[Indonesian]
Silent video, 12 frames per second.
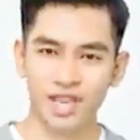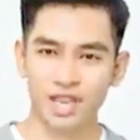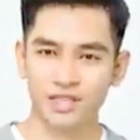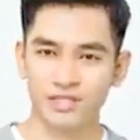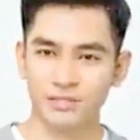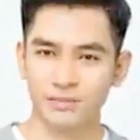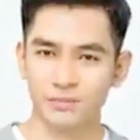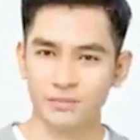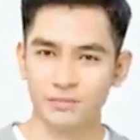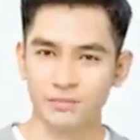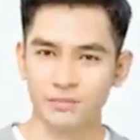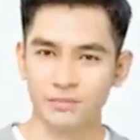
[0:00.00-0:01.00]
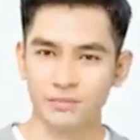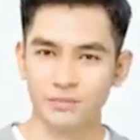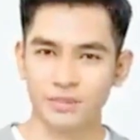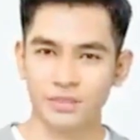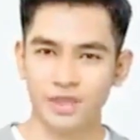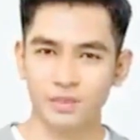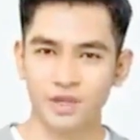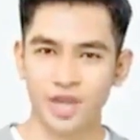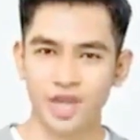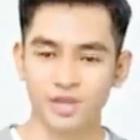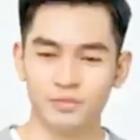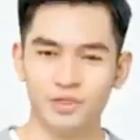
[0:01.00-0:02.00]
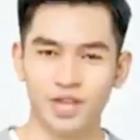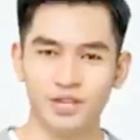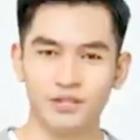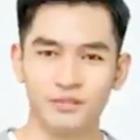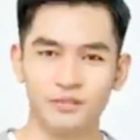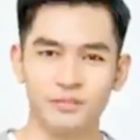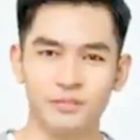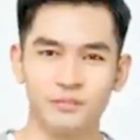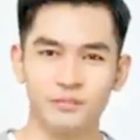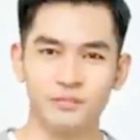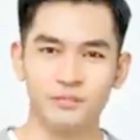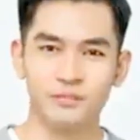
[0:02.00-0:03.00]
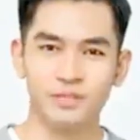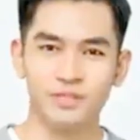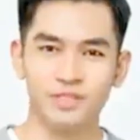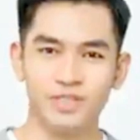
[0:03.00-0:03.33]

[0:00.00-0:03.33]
Salah satu wanita tua berkata dengan suara yang dalam.